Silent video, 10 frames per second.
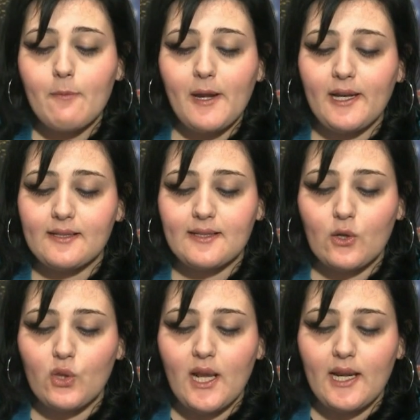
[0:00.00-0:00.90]
e per il
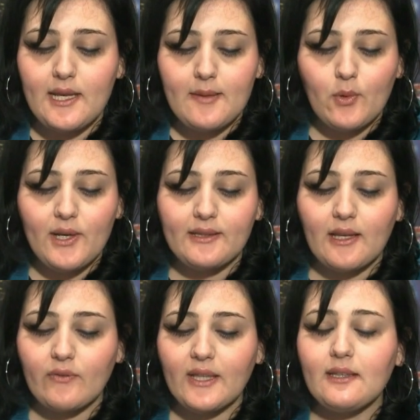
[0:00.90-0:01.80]
castello di Gallipoli,
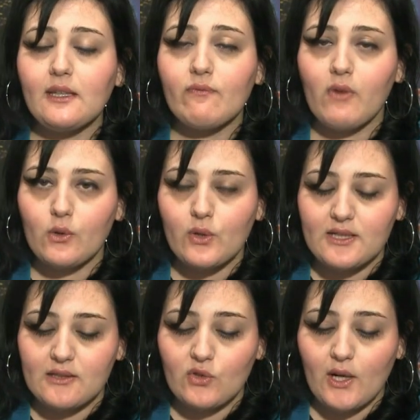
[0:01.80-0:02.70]
interventi di
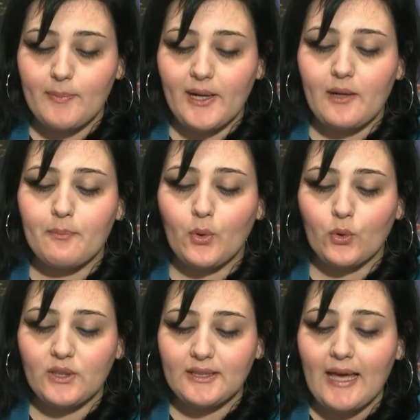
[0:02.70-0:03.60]
valorizzazione per il
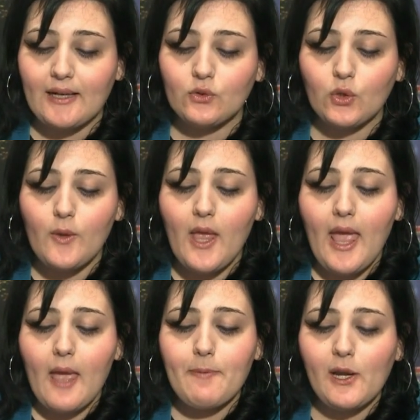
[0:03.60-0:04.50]
polo di Taranto
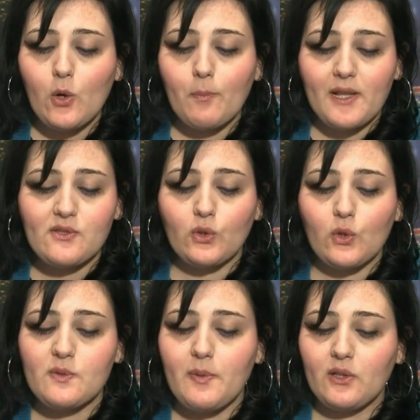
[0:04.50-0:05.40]
e per il complesso
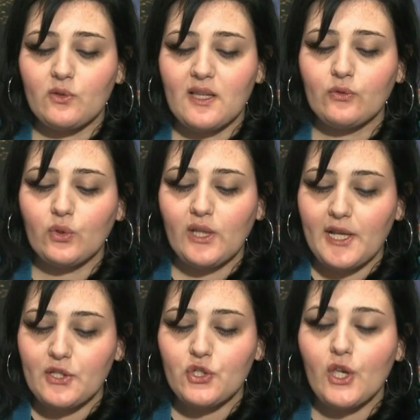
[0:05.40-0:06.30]
dello Spirito Santo di
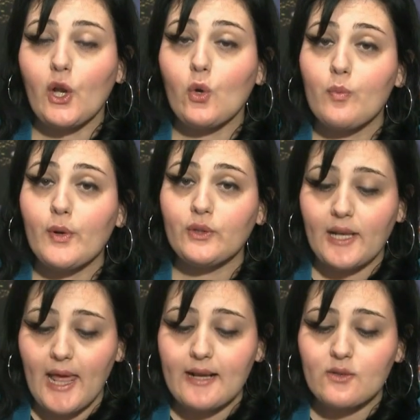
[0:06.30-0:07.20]
Lecce, il recupero
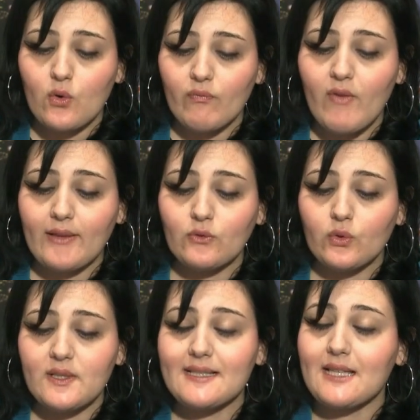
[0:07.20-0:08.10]
dell'ex
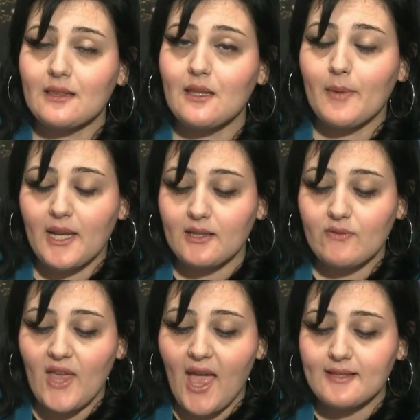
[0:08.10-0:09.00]
convento di Santa Maria
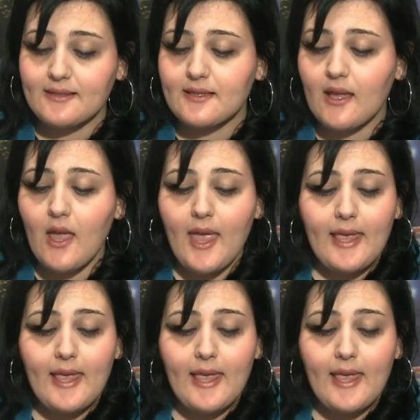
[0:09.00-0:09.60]
di Vieste,